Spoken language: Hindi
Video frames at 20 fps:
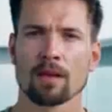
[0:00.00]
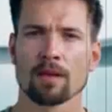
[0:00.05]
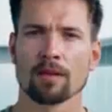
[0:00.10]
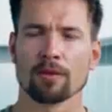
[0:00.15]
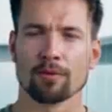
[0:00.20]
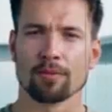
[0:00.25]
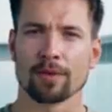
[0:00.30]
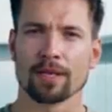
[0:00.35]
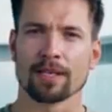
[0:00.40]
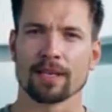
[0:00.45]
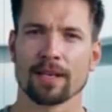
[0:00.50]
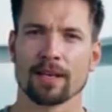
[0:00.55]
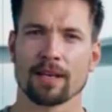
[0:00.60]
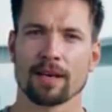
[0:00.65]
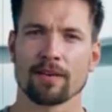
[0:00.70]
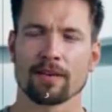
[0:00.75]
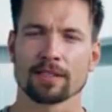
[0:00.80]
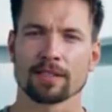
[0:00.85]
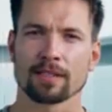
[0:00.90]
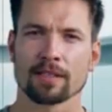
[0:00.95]
और कुछ
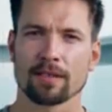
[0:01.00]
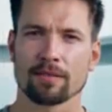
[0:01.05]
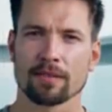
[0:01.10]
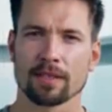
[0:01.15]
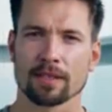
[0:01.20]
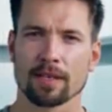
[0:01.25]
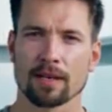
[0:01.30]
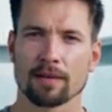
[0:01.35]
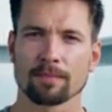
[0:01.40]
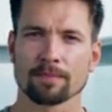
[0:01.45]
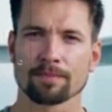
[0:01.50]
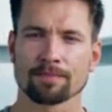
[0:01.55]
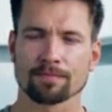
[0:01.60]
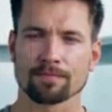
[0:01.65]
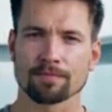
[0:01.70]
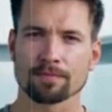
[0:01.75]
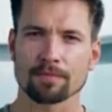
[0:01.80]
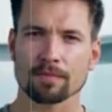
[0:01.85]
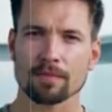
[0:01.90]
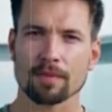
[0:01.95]
नहीं है खाने को
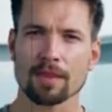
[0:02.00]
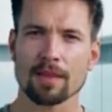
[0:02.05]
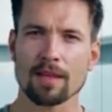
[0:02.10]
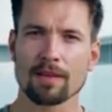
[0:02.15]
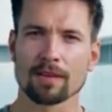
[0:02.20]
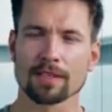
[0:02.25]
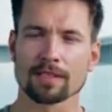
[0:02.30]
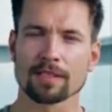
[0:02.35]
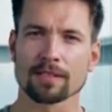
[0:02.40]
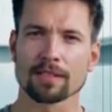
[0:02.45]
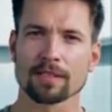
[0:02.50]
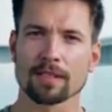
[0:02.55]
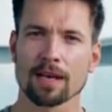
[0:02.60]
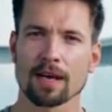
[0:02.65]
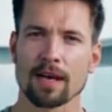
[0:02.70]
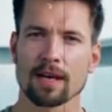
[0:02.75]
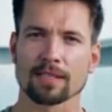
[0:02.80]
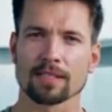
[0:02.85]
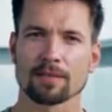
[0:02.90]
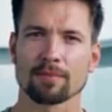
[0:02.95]
मैंने कहा
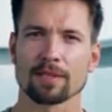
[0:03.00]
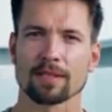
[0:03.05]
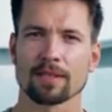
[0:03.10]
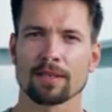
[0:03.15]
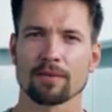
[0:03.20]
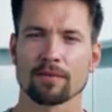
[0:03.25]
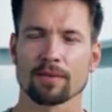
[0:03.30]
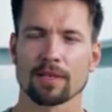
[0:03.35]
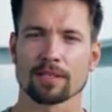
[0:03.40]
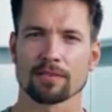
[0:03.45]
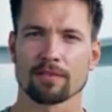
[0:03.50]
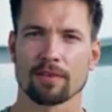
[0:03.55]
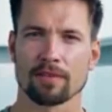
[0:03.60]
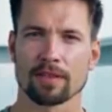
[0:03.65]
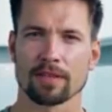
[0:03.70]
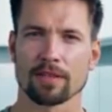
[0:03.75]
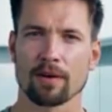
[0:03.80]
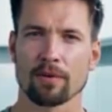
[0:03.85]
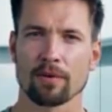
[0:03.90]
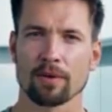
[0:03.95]
नाश्ता हम बाद
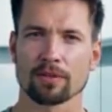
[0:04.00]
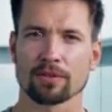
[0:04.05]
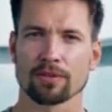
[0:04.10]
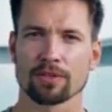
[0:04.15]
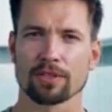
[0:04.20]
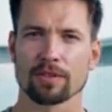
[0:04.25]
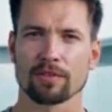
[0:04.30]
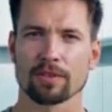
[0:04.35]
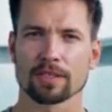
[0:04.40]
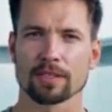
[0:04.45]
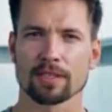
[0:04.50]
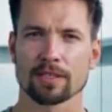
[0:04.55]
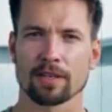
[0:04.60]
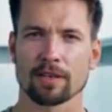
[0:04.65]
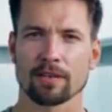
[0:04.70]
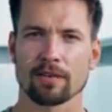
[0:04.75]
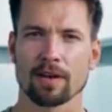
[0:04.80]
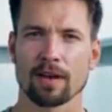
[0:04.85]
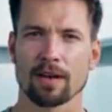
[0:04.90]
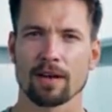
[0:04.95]
में करेंगे
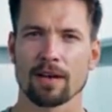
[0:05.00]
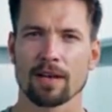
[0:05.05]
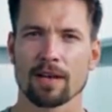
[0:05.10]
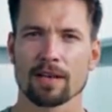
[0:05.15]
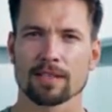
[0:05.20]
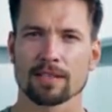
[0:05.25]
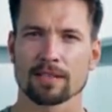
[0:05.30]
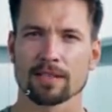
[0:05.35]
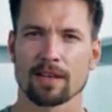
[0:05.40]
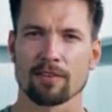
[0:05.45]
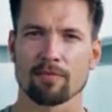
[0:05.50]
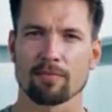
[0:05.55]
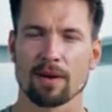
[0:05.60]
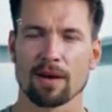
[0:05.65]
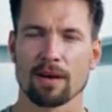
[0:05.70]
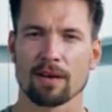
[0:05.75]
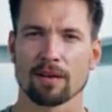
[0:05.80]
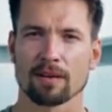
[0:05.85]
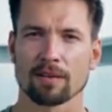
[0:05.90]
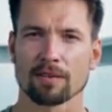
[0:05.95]
हम तुम्हारी वापसी का
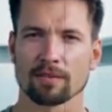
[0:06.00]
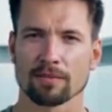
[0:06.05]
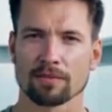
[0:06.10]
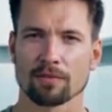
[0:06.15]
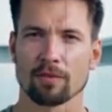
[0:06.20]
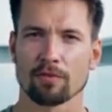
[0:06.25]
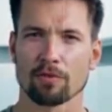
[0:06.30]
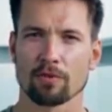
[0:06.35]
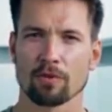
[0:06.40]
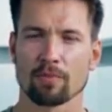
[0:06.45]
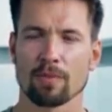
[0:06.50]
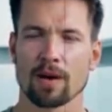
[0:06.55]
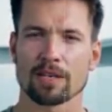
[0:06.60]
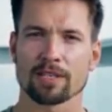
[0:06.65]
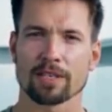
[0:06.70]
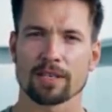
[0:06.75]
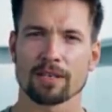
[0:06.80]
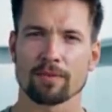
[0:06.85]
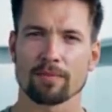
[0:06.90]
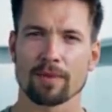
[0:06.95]
इंतज़ार कर रहे थे
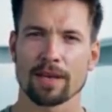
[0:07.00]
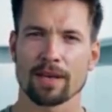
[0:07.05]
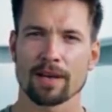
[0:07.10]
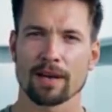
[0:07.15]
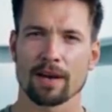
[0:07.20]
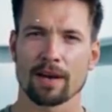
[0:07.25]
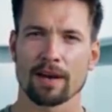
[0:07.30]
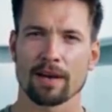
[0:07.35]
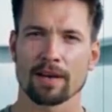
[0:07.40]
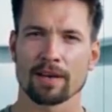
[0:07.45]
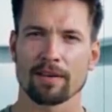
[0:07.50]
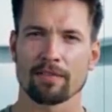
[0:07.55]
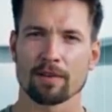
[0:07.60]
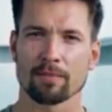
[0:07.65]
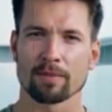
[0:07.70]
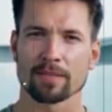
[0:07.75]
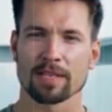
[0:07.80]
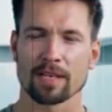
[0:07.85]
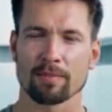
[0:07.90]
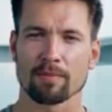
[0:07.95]
इसीलिए जाग
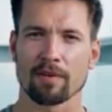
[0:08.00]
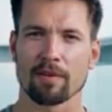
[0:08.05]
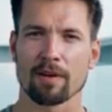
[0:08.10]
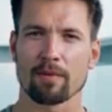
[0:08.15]
रहे थे